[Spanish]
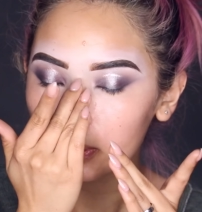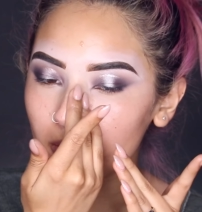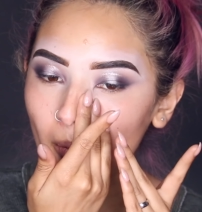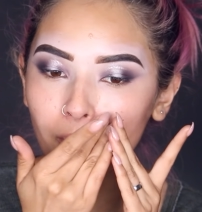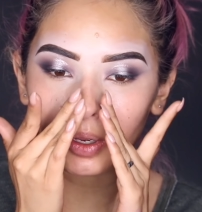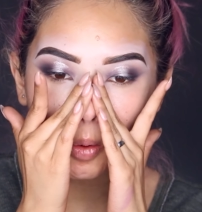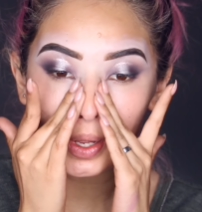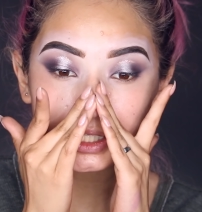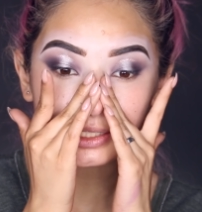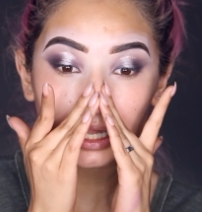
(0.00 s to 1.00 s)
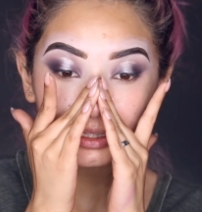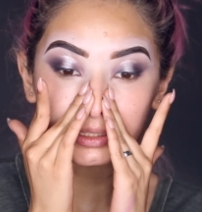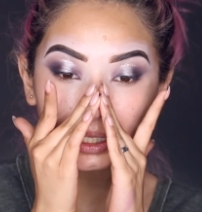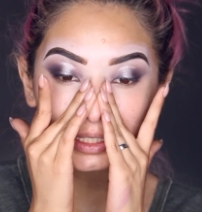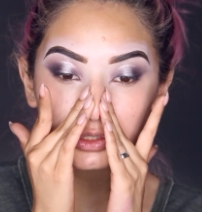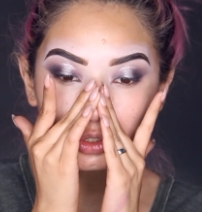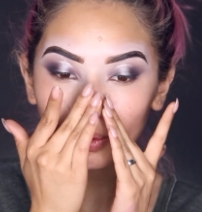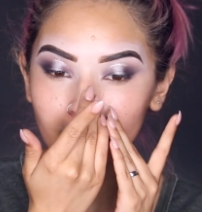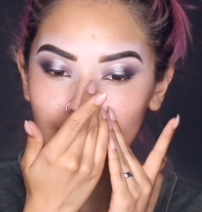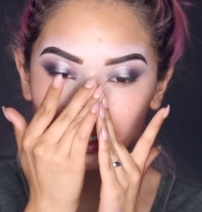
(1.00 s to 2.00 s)
Yo me aplico bastante
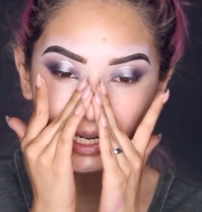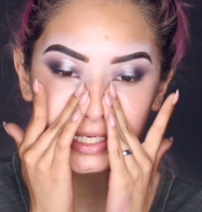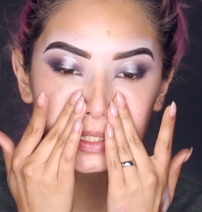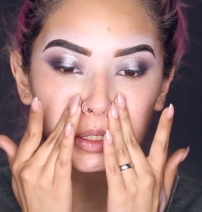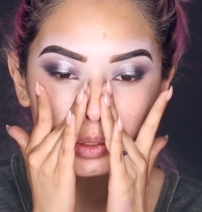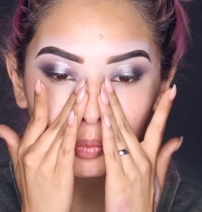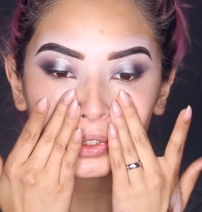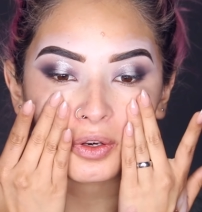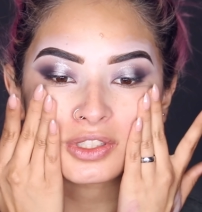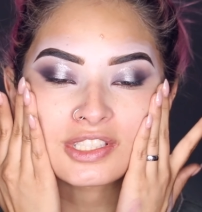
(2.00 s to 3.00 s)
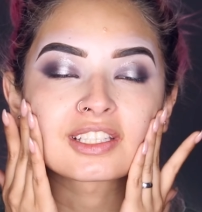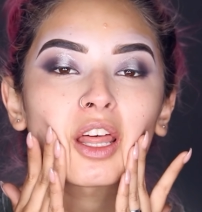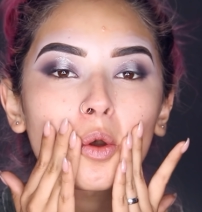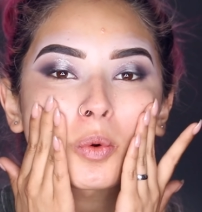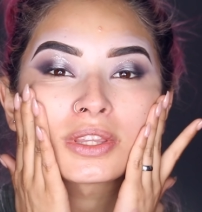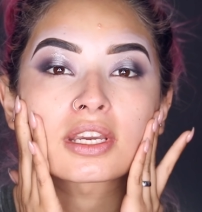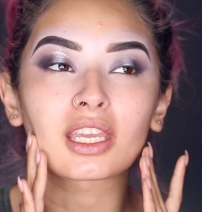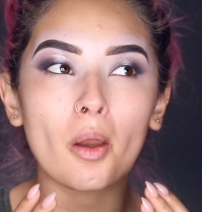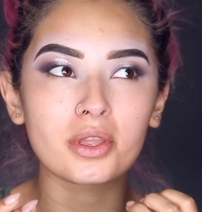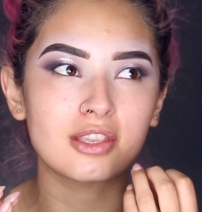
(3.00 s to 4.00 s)
sobre la nariz porque no sé si se han dado cuenta
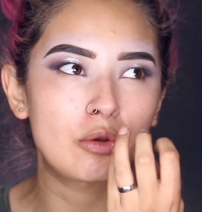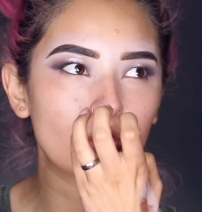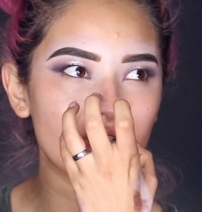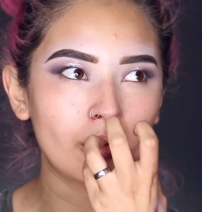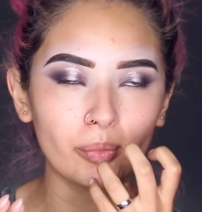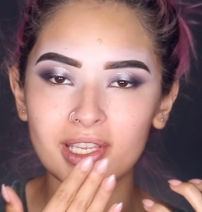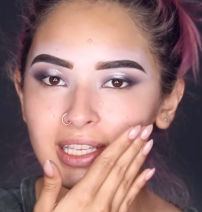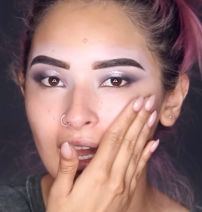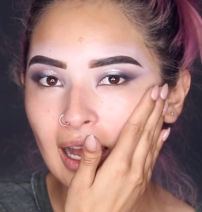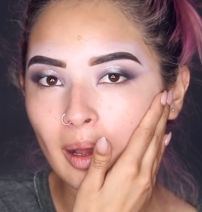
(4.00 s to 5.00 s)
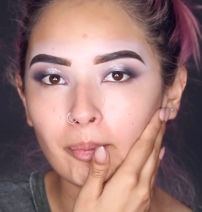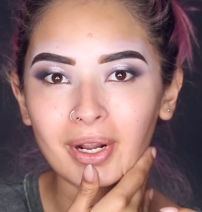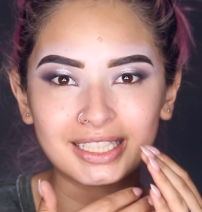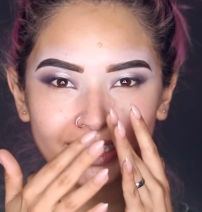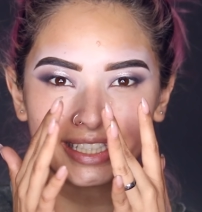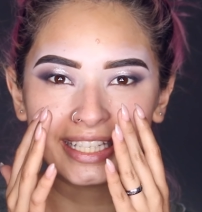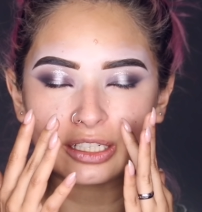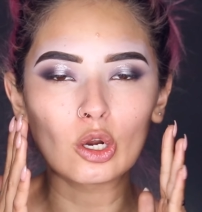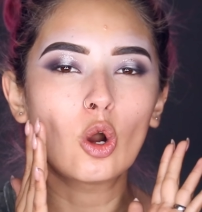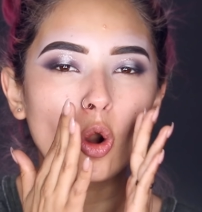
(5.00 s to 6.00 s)
que a veces a uno se le empieza a
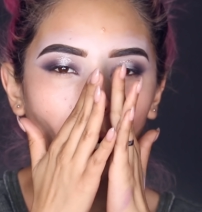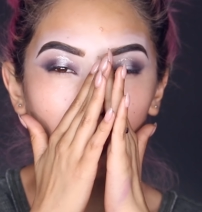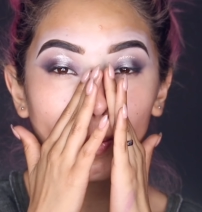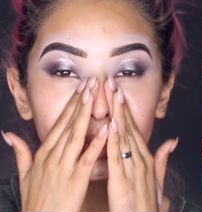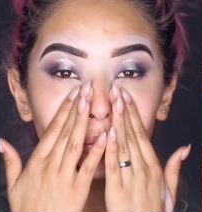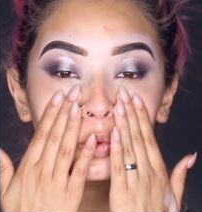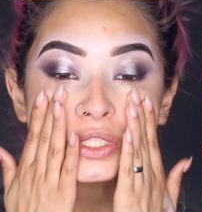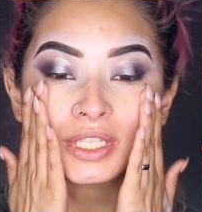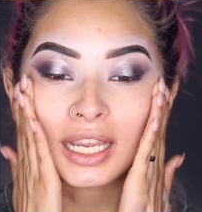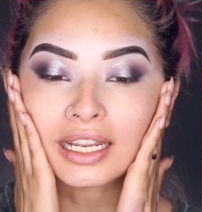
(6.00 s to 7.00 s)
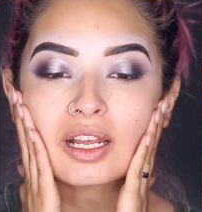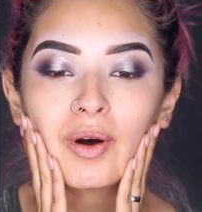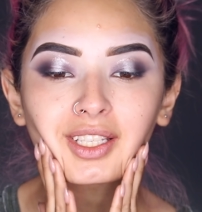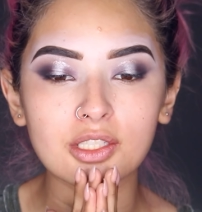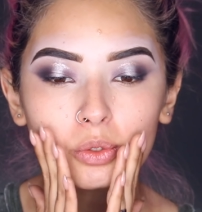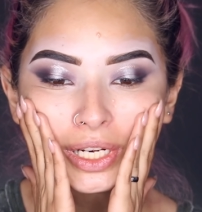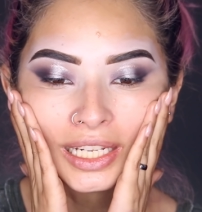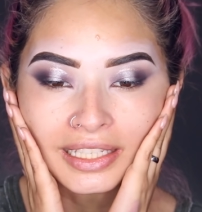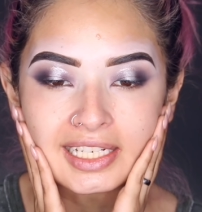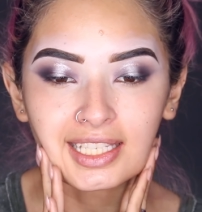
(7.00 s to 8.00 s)
partir o como a ver muy seca la base sobre
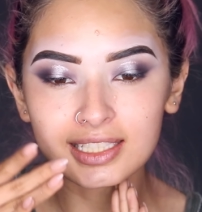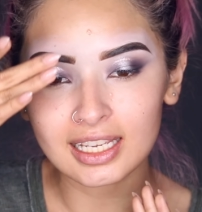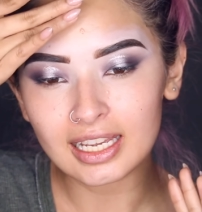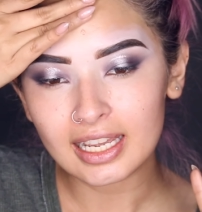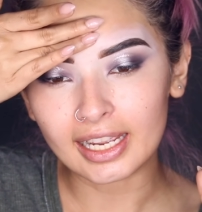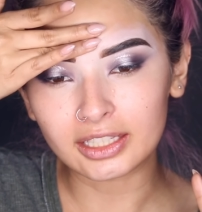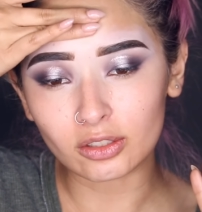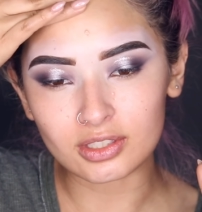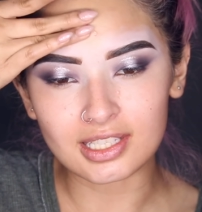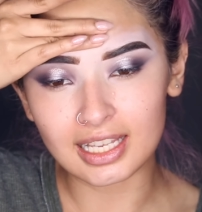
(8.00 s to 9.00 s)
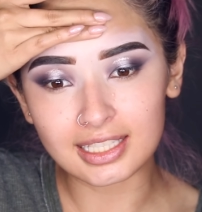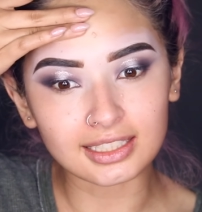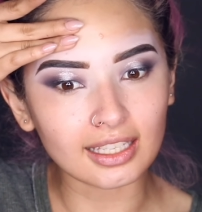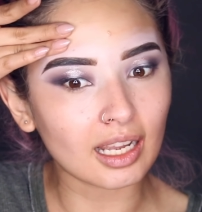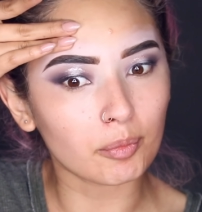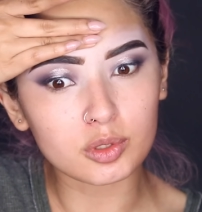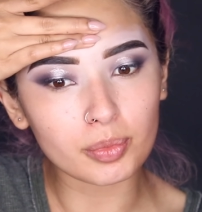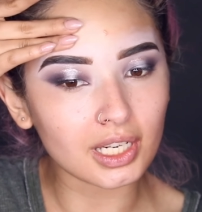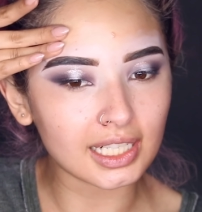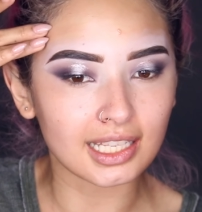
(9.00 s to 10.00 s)
la nariz. Entonces así tengamos
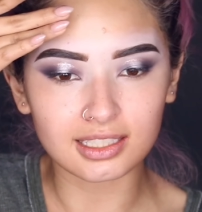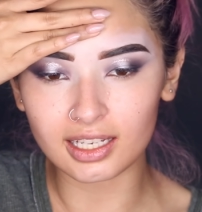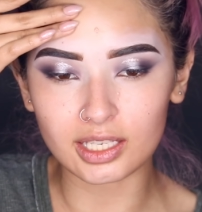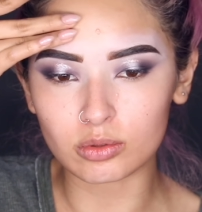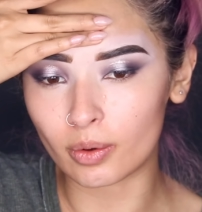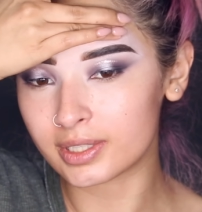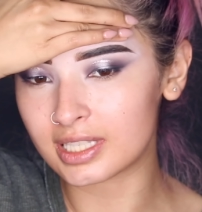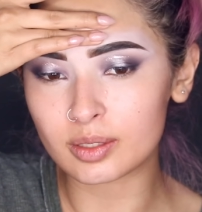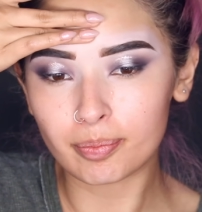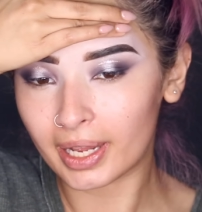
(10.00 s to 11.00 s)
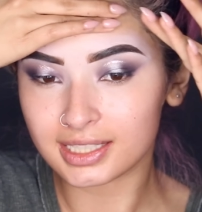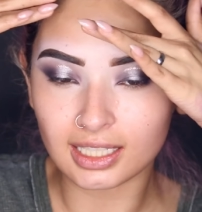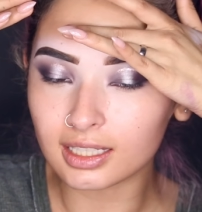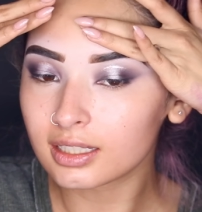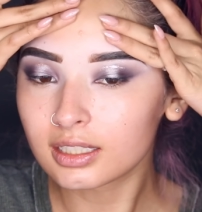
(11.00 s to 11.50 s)
piel grasa, eso a veces pasa.